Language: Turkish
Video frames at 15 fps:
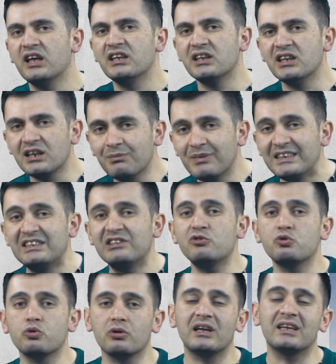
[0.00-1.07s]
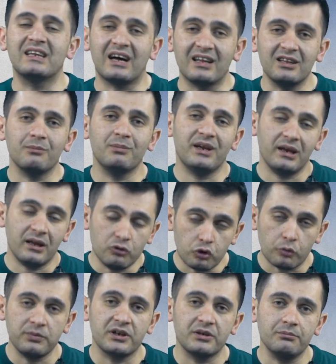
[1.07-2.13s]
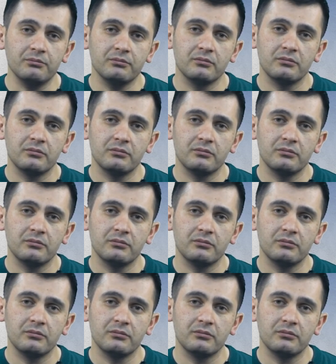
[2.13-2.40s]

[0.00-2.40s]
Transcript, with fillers: 20. soruları da alır bir araya toplarım.